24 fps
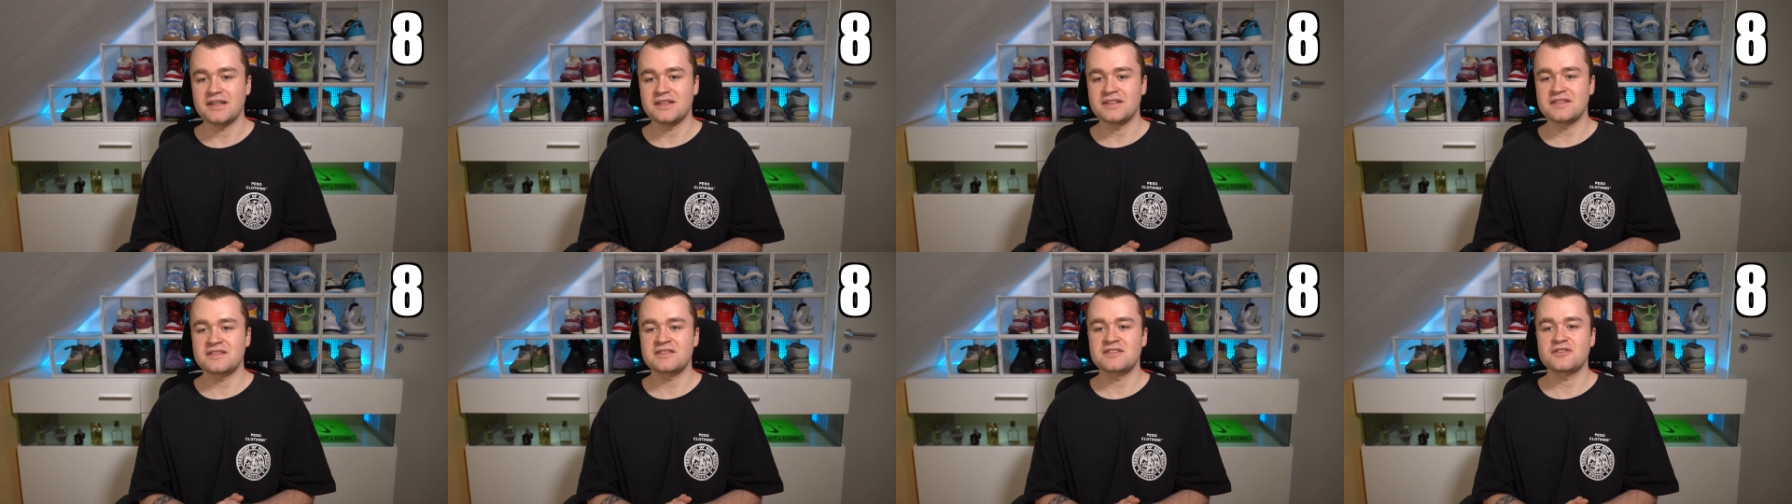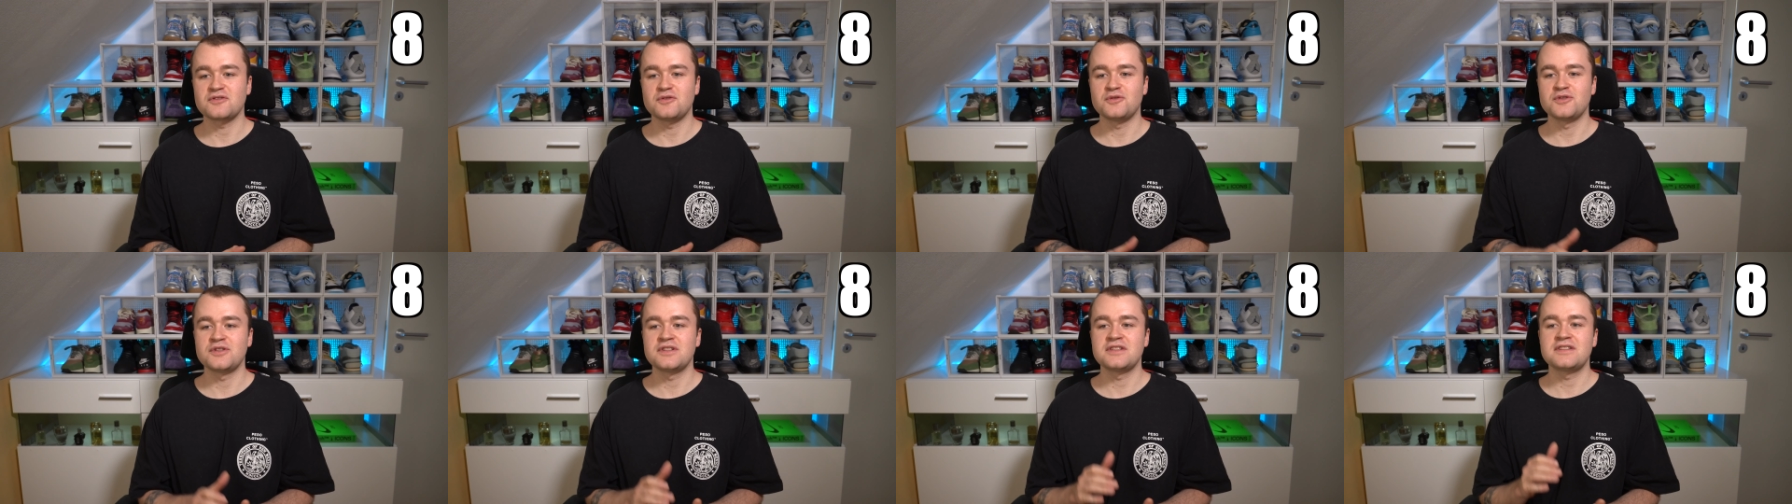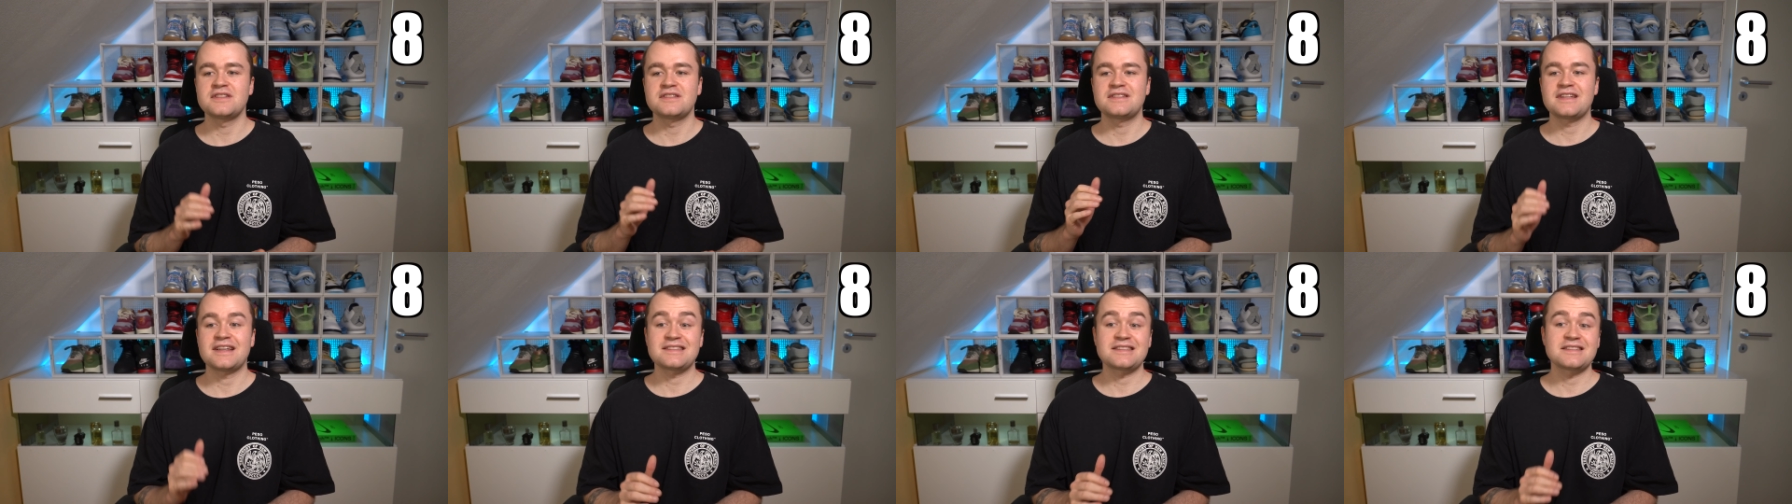ist
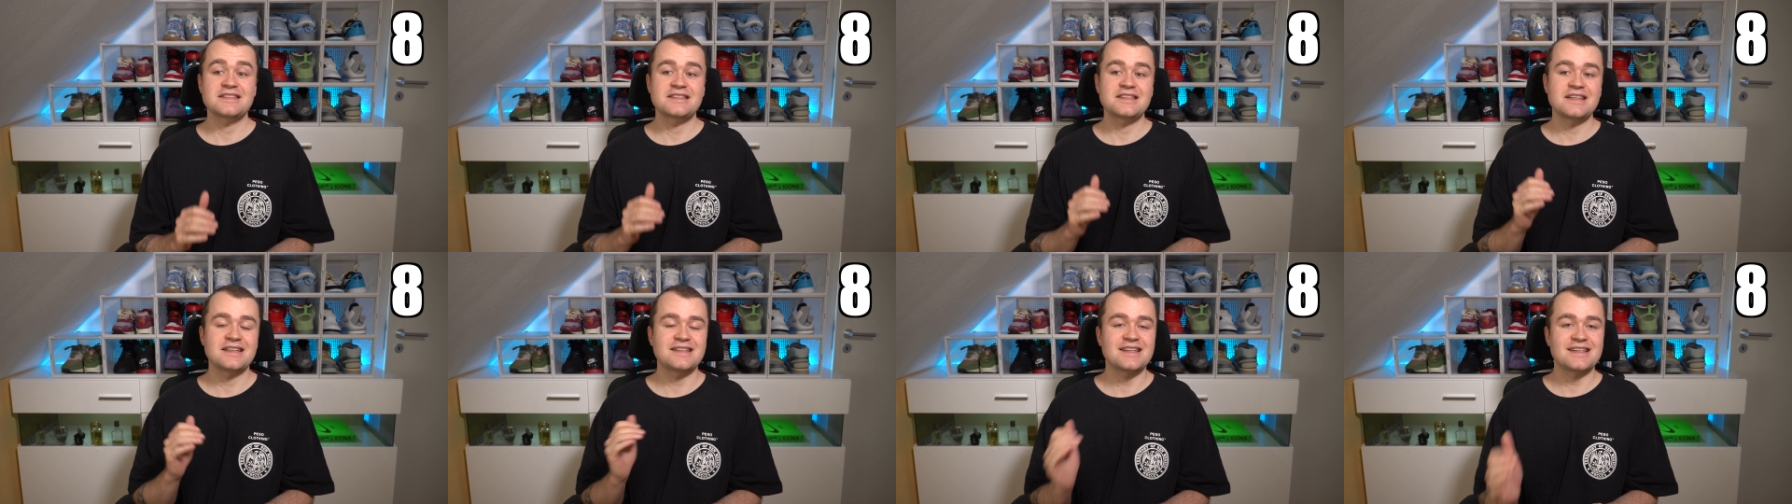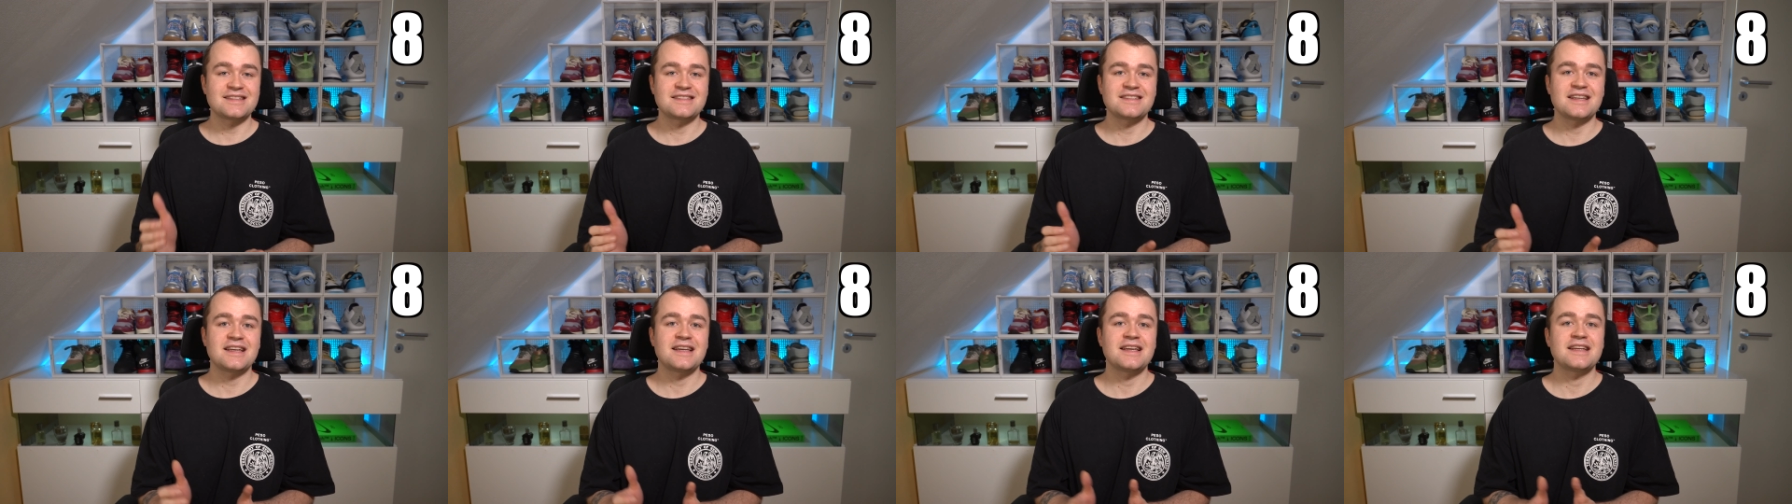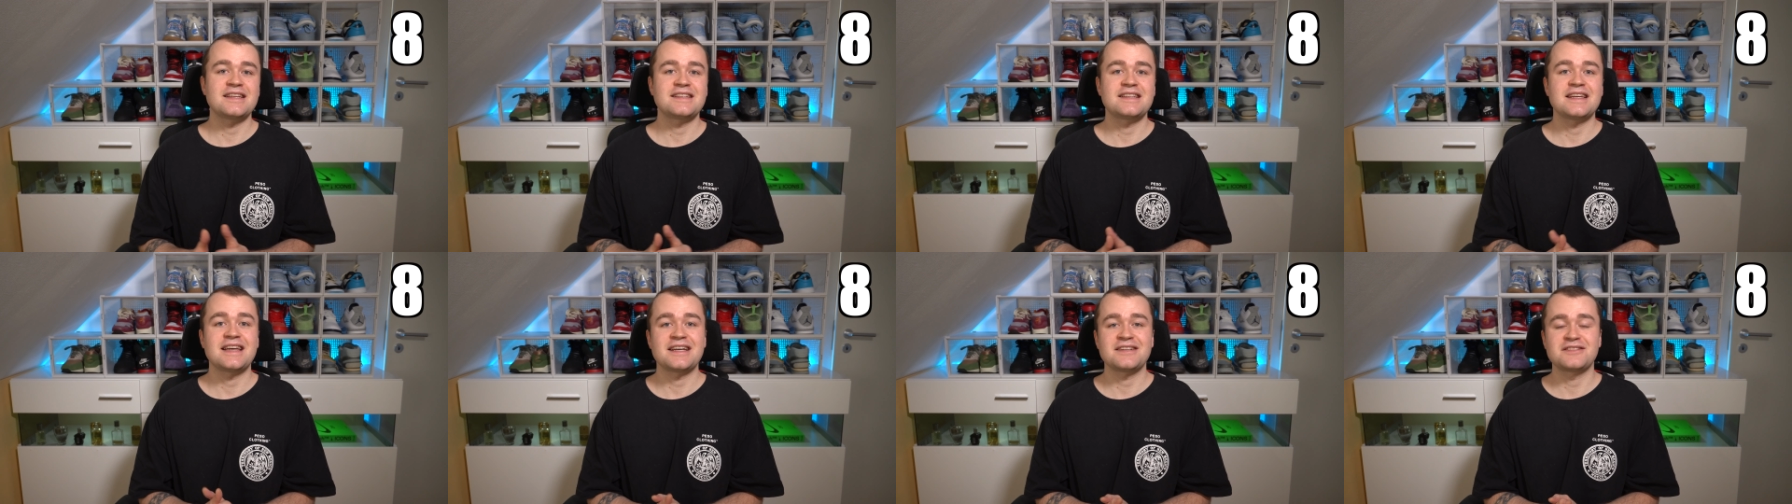und das ist hier
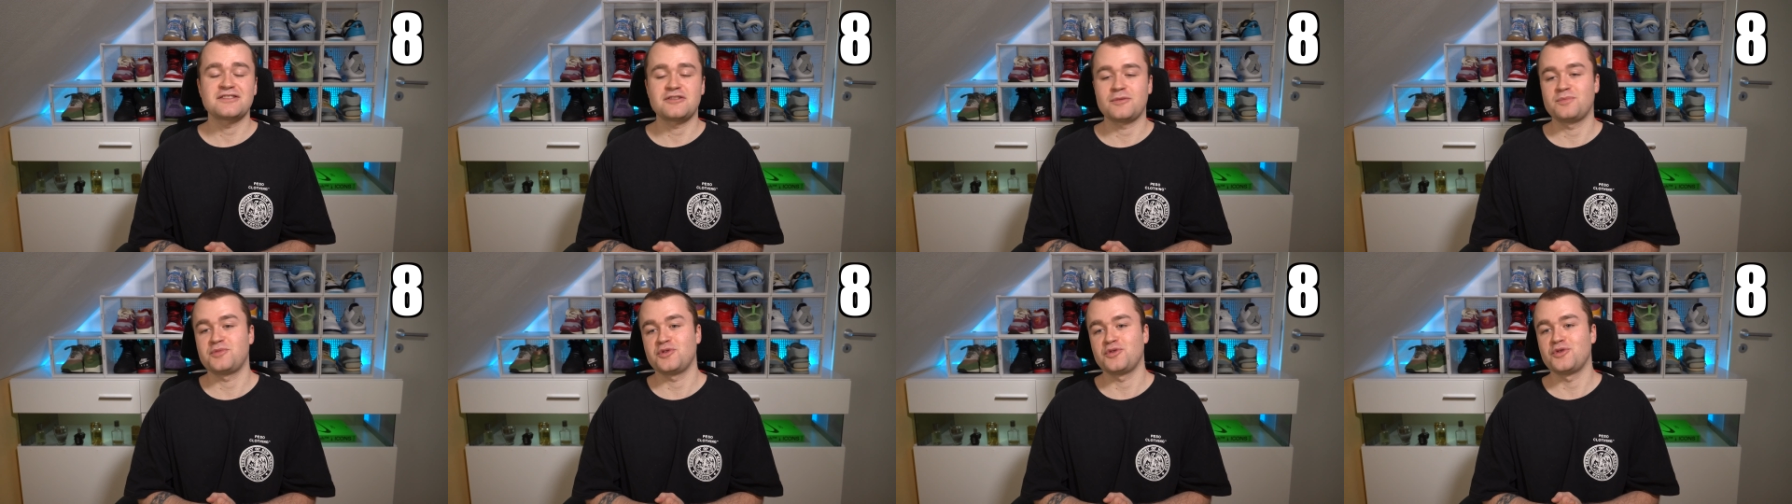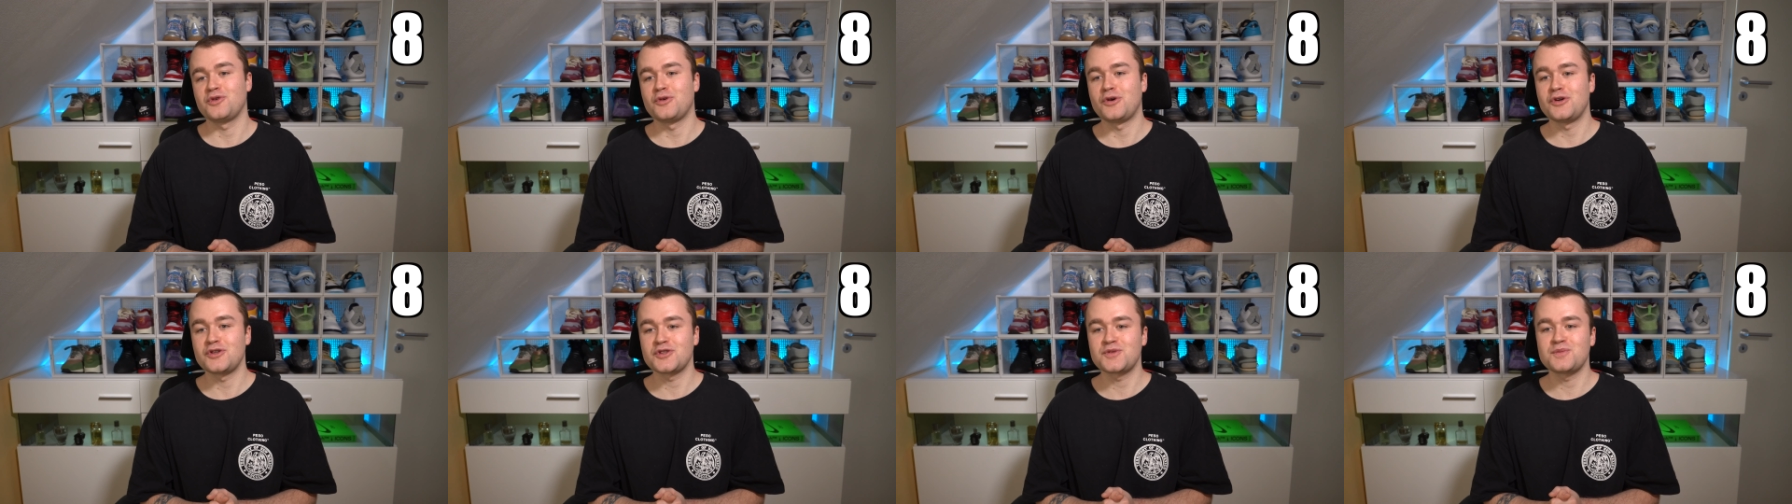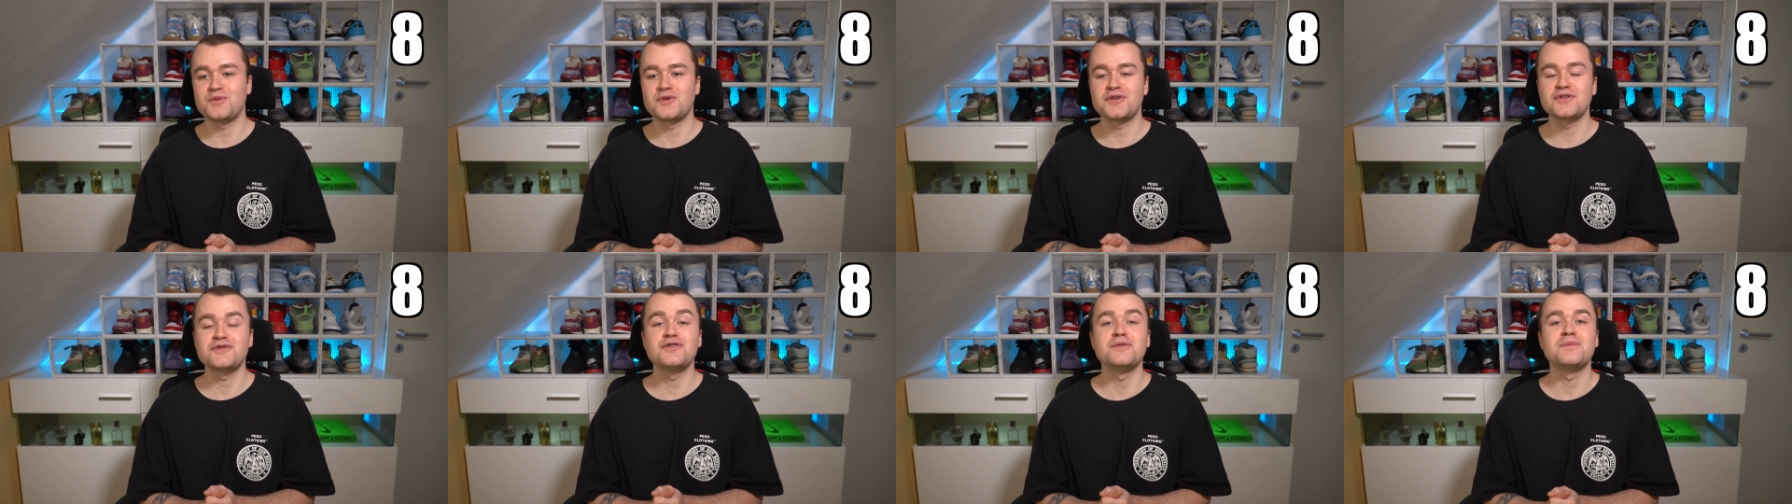tatsächlich der erste
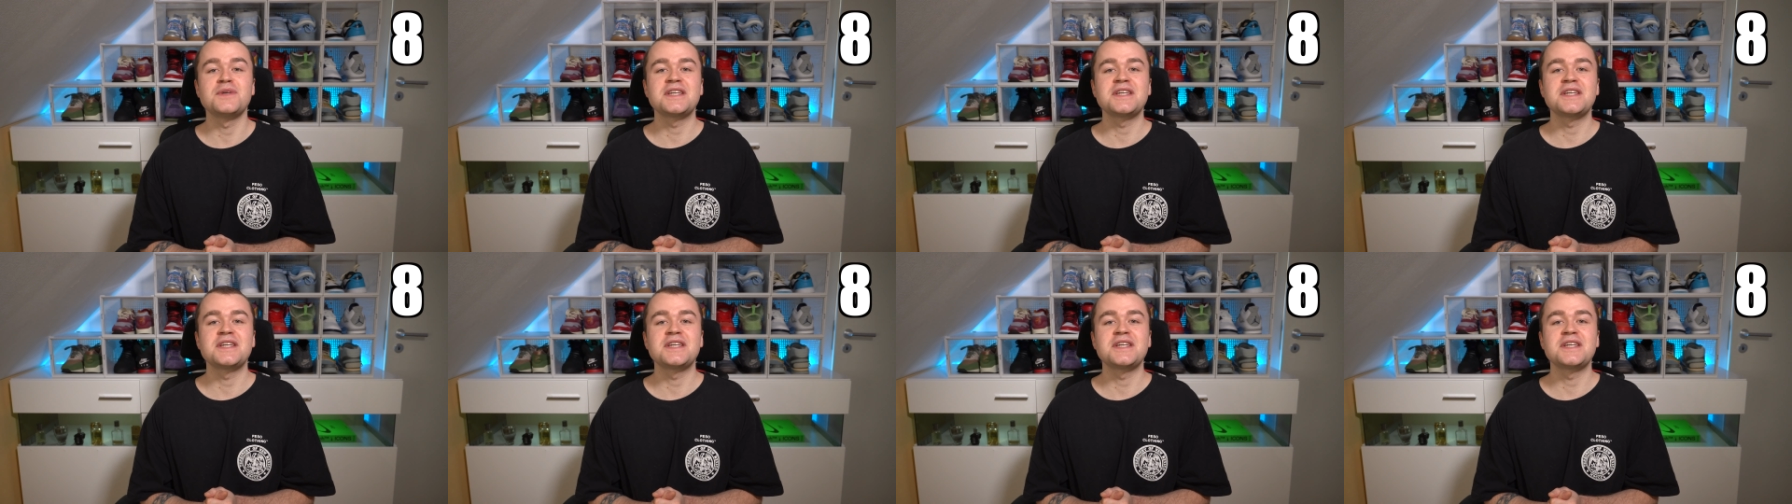Berührungspunkt für